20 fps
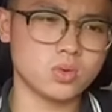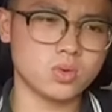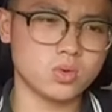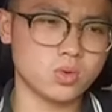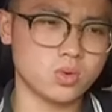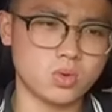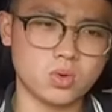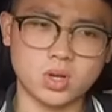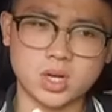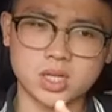
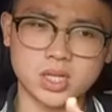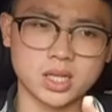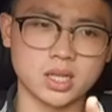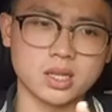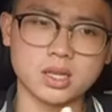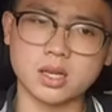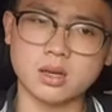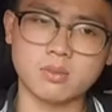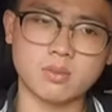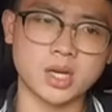gue rasa
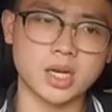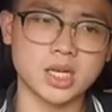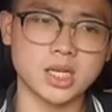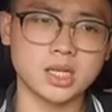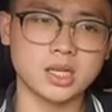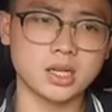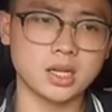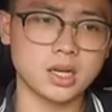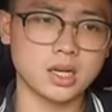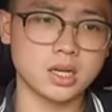kemarin
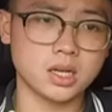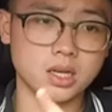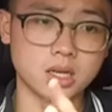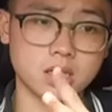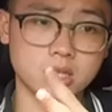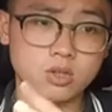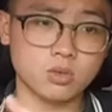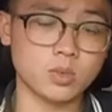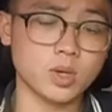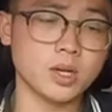uh, kita
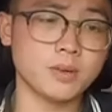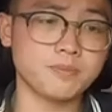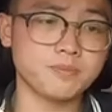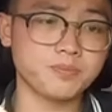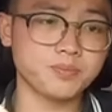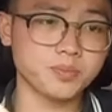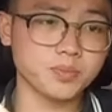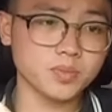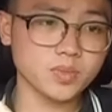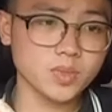coba
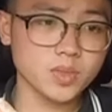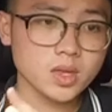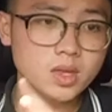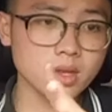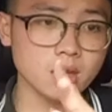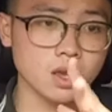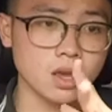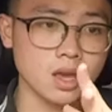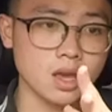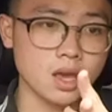
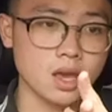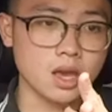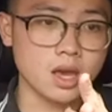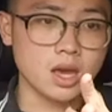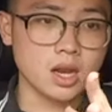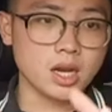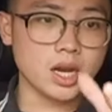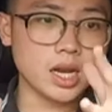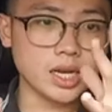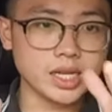
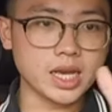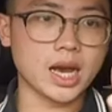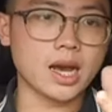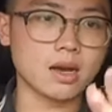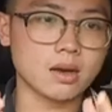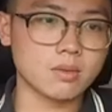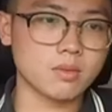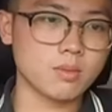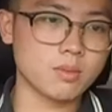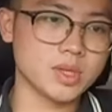dan ya
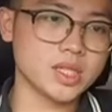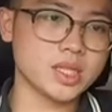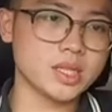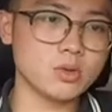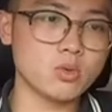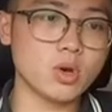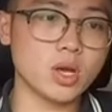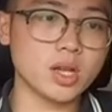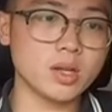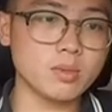mesin
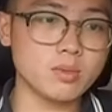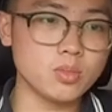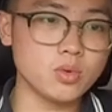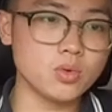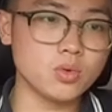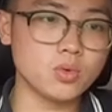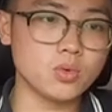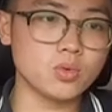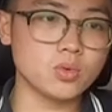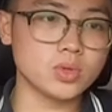
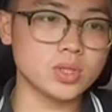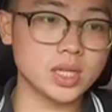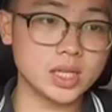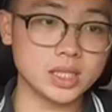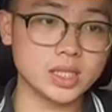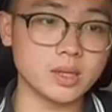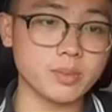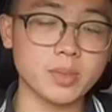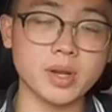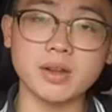2000 cc
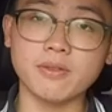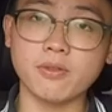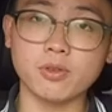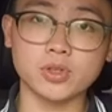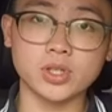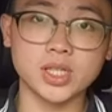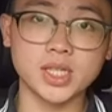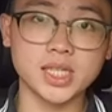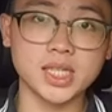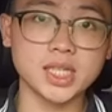milik
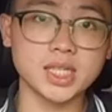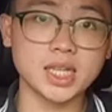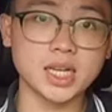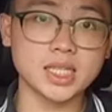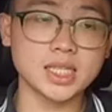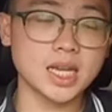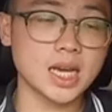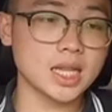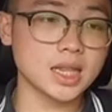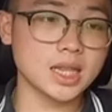Foxy ini
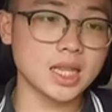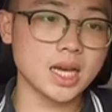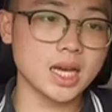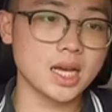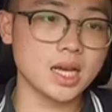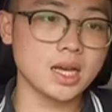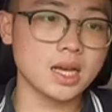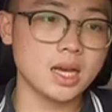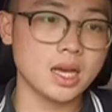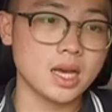
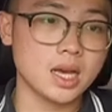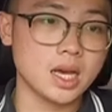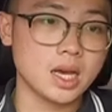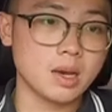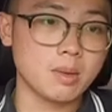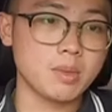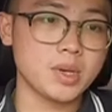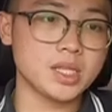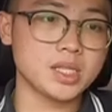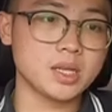ternyata
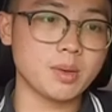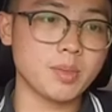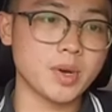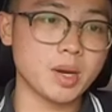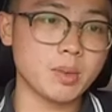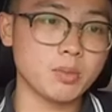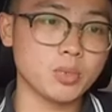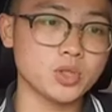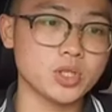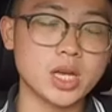bisa
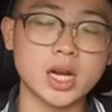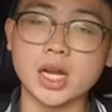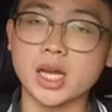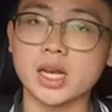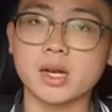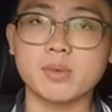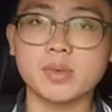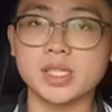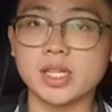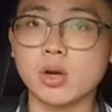menempuh jarak yang
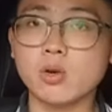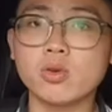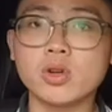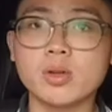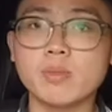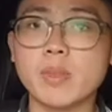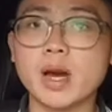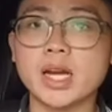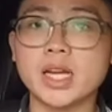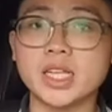lebih jauh
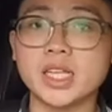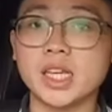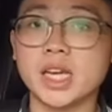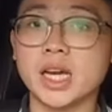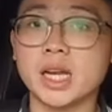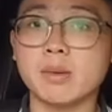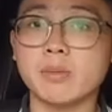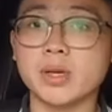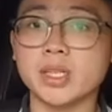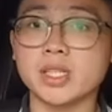
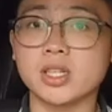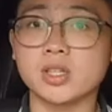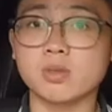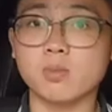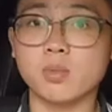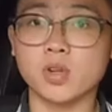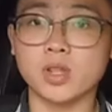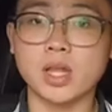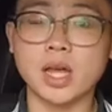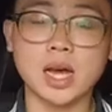dibandingkan Pajero
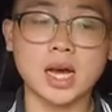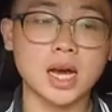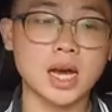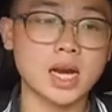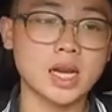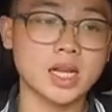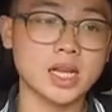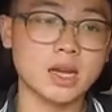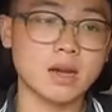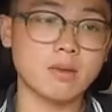Sport Dakar
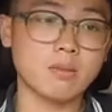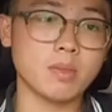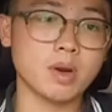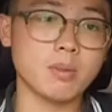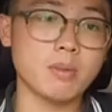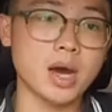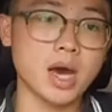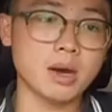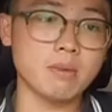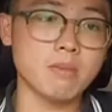yang
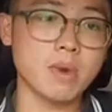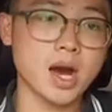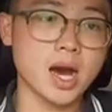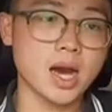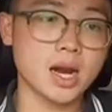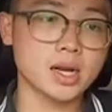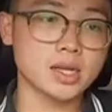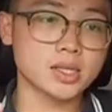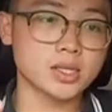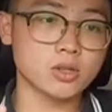berbahan
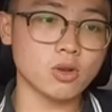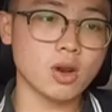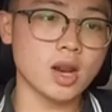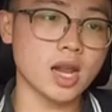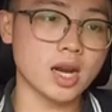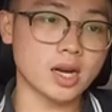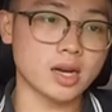bakar solar.